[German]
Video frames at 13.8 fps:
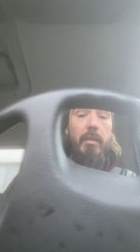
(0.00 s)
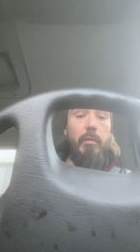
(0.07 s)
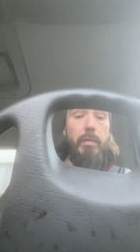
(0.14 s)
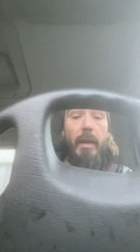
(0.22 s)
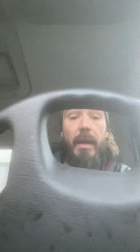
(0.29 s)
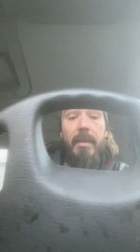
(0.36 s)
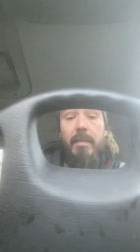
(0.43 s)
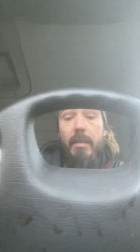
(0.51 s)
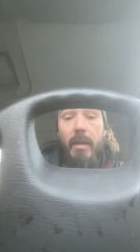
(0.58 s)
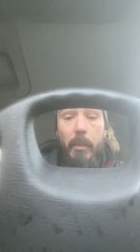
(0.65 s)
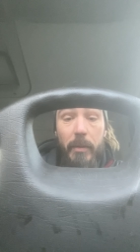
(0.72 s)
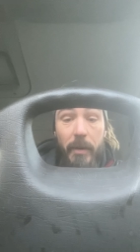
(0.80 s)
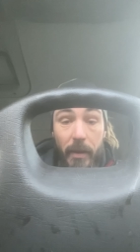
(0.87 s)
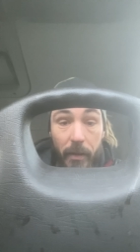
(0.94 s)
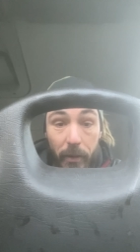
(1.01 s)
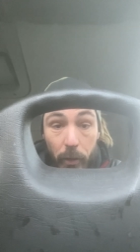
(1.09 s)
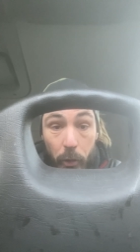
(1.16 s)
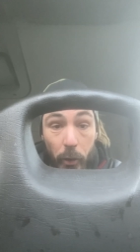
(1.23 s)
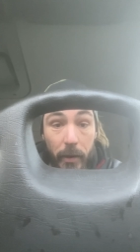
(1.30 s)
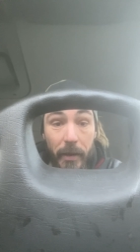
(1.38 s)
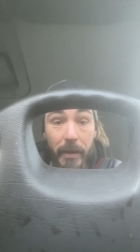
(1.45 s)
Und vielleicht habe ich ja das
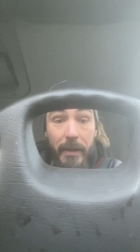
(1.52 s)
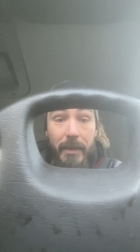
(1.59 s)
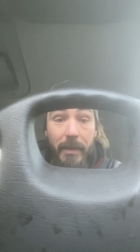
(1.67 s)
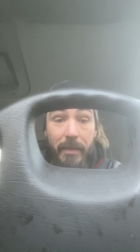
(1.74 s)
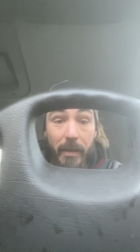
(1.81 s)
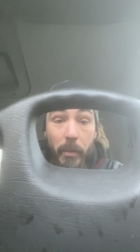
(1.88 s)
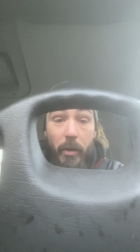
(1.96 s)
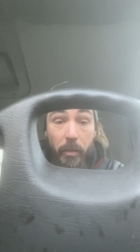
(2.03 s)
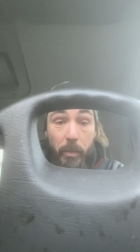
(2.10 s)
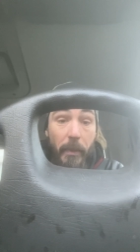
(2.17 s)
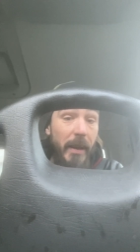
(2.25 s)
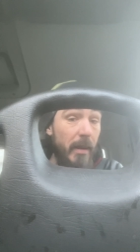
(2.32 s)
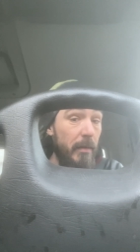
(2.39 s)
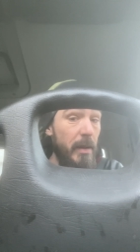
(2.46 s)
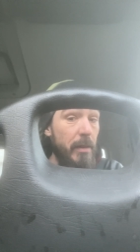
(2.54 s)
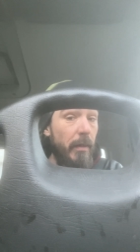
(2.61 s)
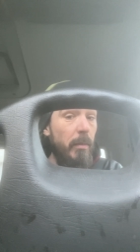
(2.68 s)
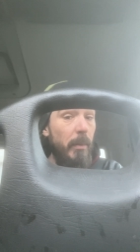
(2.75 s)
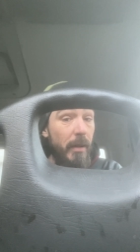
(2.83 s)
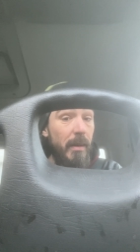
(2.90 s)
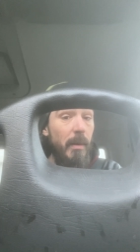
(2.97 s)
Glück, dass jemand aus meiner Welt
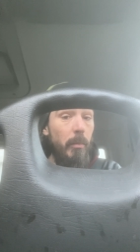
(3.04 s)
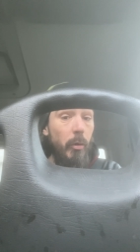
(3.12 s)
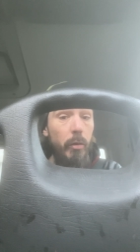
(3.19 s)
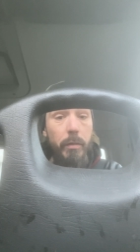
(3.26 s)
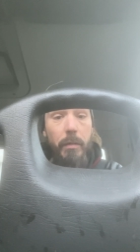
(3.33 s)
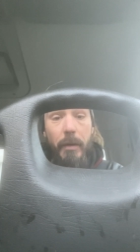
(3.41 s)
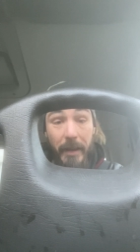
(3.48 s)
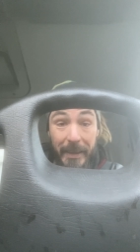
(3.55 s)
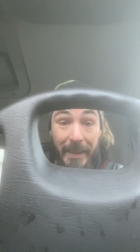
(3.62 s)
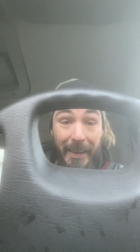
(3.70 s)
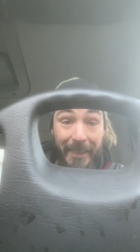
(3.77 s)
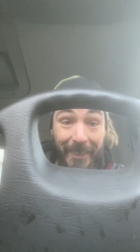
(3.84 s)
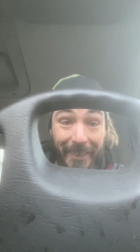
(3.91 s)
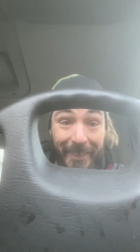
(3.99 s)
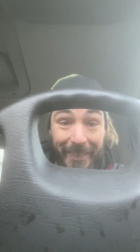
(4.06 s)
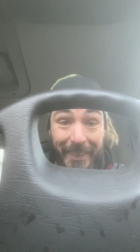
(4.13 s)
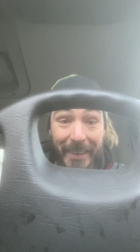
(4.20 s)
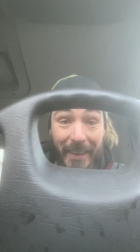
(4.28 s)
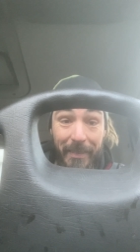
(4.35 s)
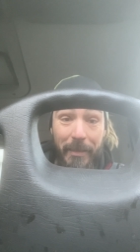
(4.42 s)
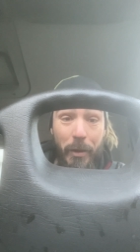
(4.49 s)
was mitnimmt und friedlich die
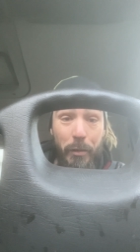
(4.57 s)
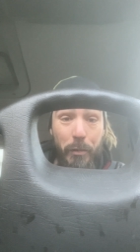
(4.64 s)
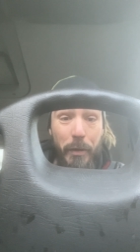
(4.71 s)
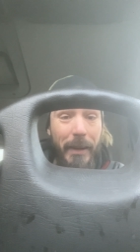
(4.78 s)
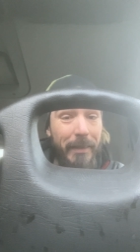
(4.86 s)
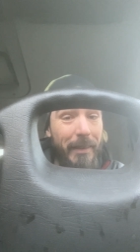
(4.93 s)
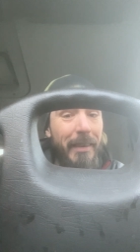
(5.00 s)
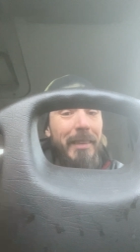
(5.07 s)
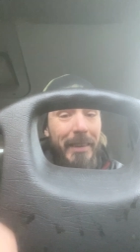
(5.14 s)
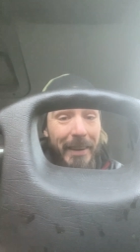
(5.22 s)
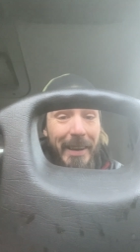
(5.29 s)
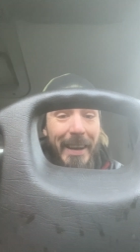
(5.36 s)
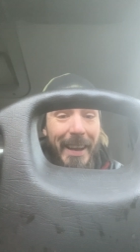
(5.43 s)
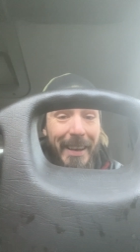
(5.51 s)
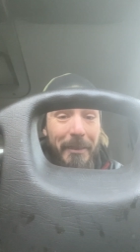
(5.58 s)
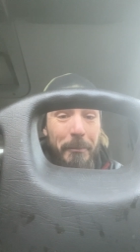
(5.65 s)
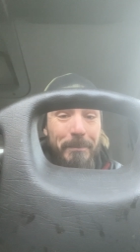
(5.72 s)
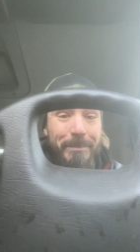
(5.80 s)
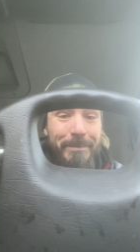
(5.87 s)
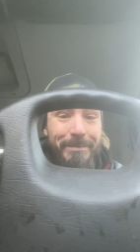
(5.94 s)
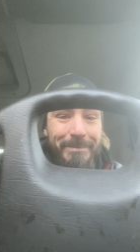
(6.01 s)
nächsten Konflikte klärt.
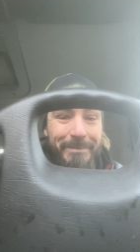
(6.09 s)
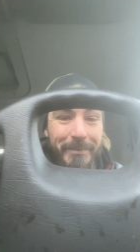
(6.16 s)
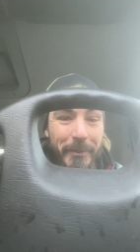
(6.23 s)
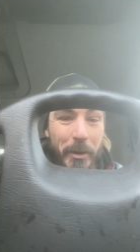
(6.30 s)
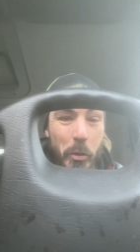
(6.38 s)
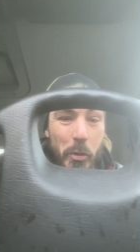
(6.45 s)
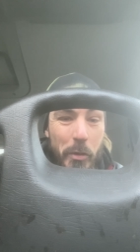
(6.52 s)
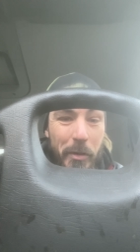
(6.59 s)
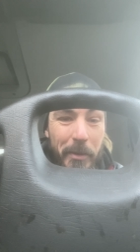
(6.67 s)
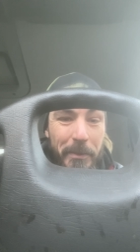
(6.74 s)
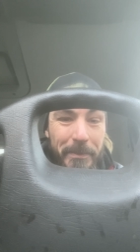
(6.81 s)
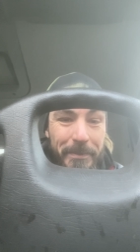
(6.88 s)
Grüße.